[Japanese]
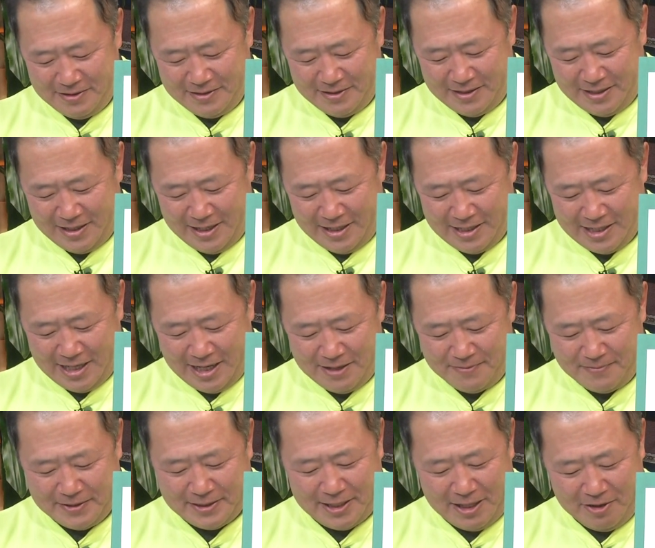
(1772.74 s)
あれがあ
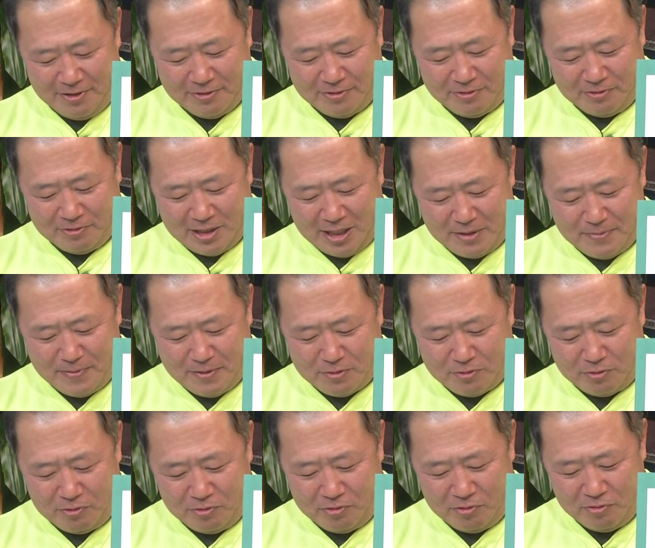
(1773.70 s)
りましたよ。例えば
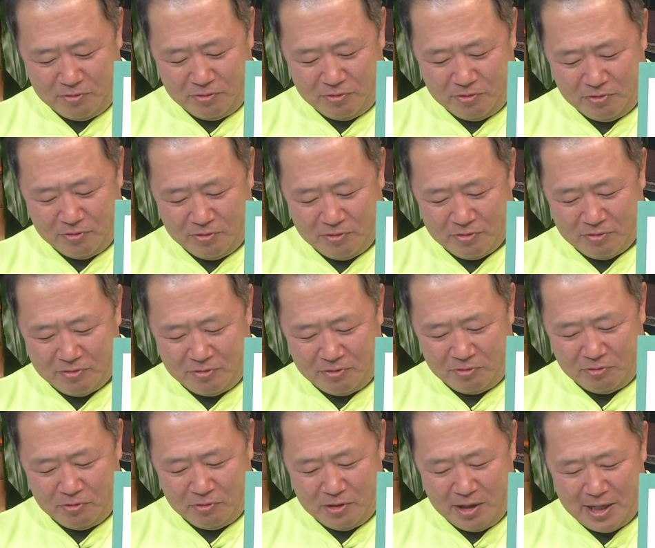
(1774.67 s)
この
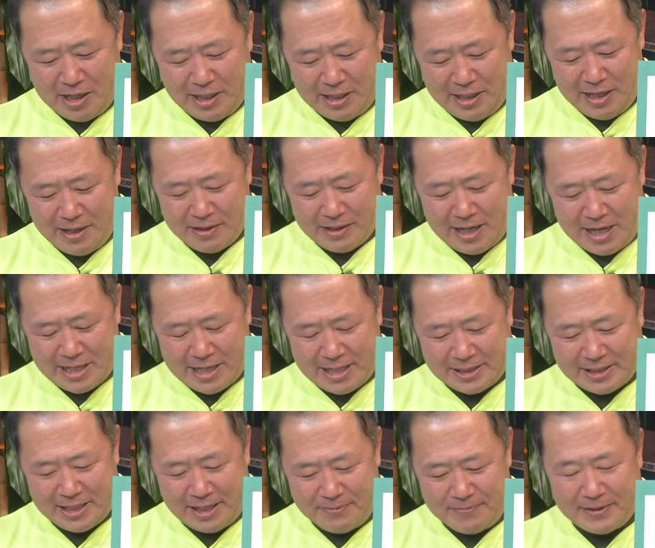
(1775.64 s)
法案がね、可
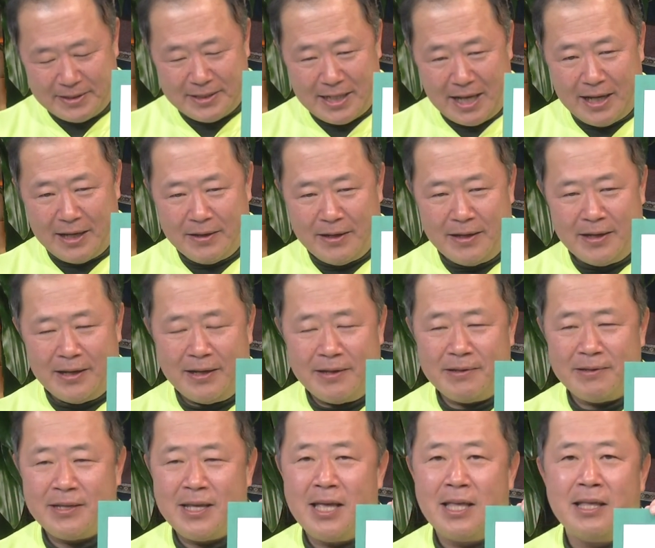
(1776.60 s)
決されました。
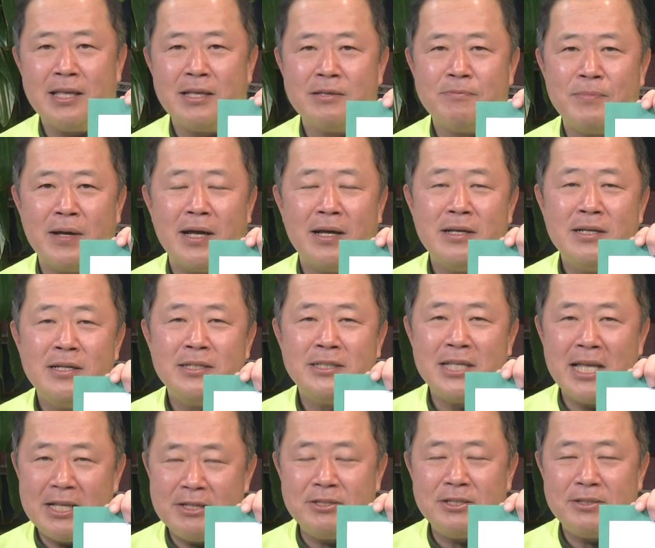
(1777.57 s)

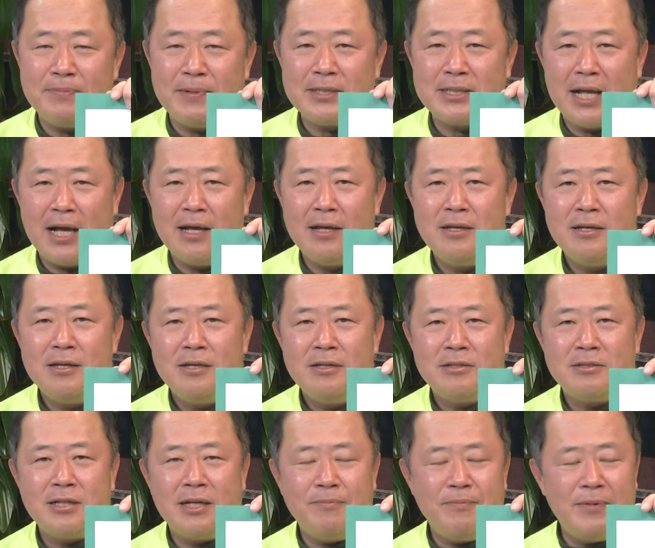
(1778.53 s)
成立しました。
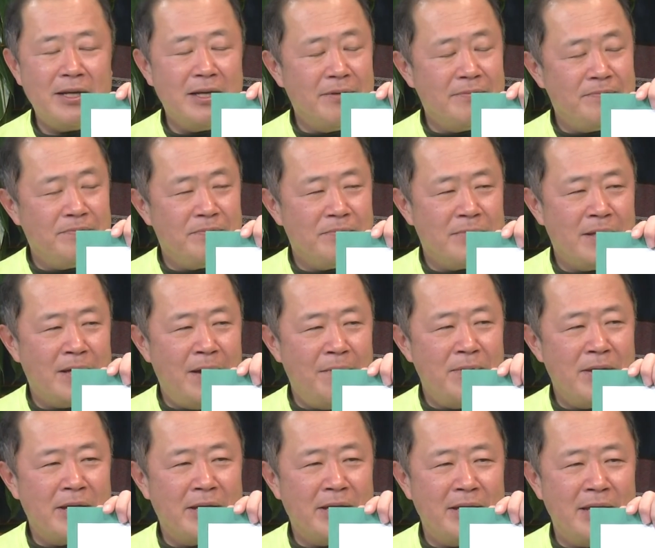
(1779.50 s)
そしたら
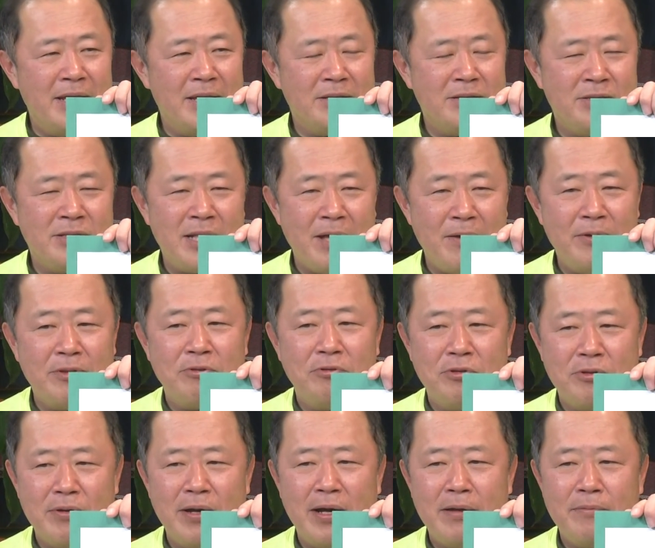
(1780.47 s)
台湾の
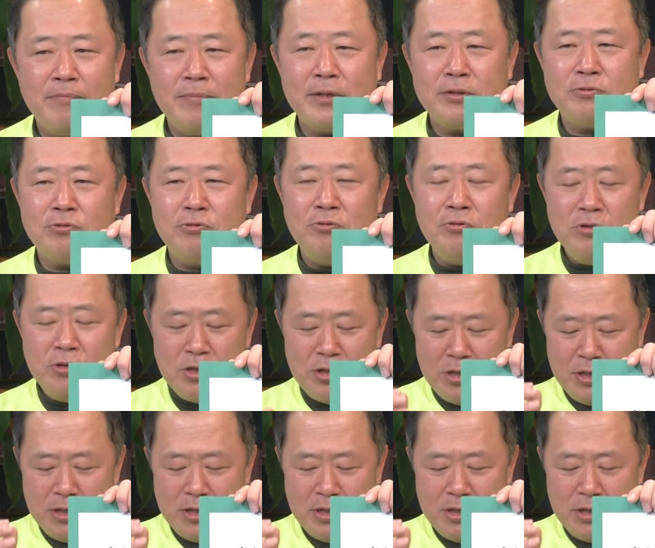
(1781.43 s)
方では、その